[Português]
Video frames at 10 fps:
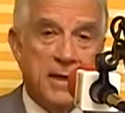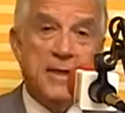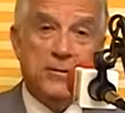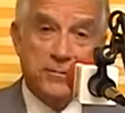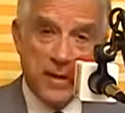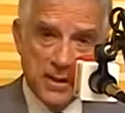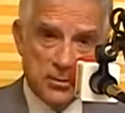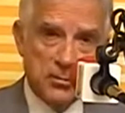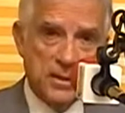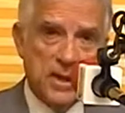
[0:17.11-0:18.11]
é que
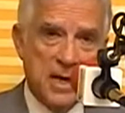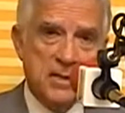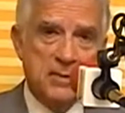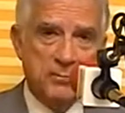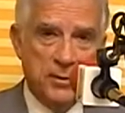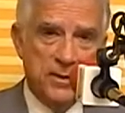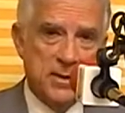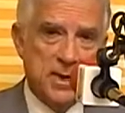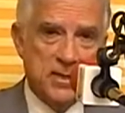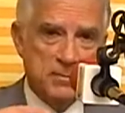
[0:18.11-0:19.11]
faz com que haja
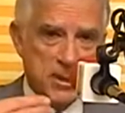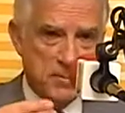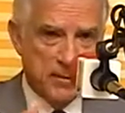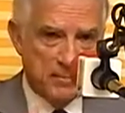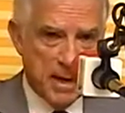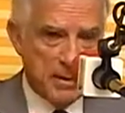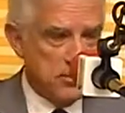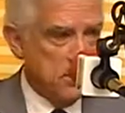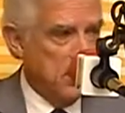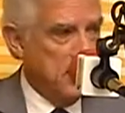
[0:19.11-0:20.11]
policiais mais bem
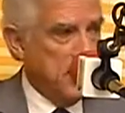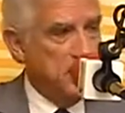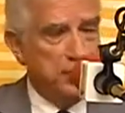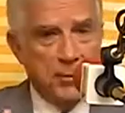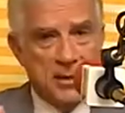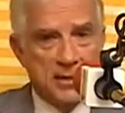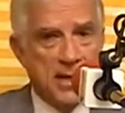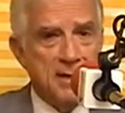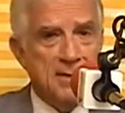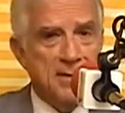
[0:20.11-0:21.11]
pagos e
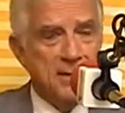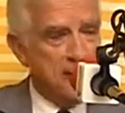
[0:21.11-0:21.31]
policiais